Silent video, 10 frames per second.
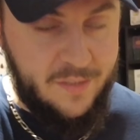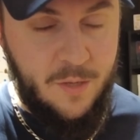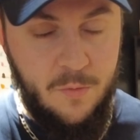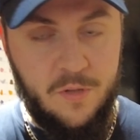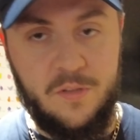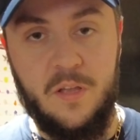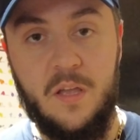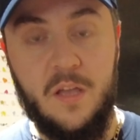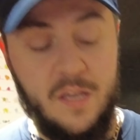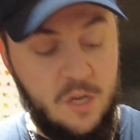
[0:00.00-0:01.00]
KT1
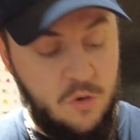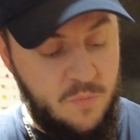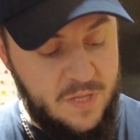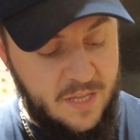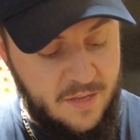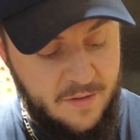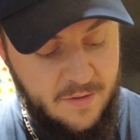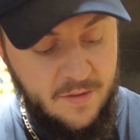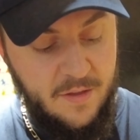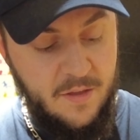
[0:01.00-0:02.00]
illuminé,
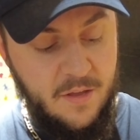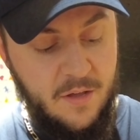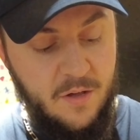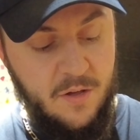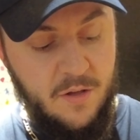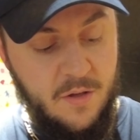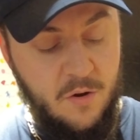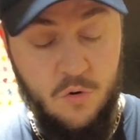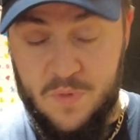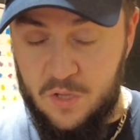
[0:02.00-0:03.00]
euh,
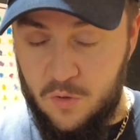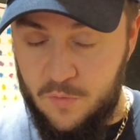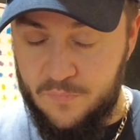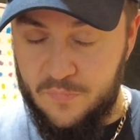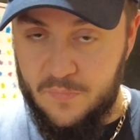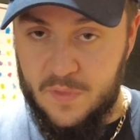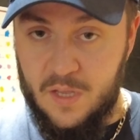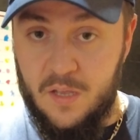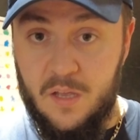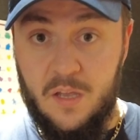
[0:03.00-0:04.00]
lumineux,
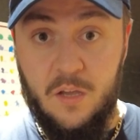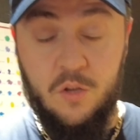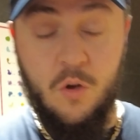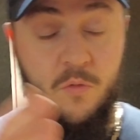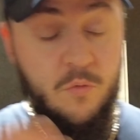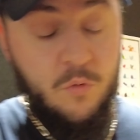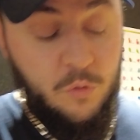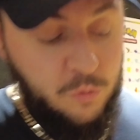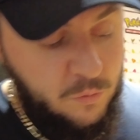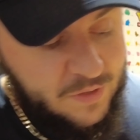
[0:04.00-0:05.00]
que vous
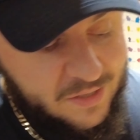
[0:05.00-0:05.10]
retrouvez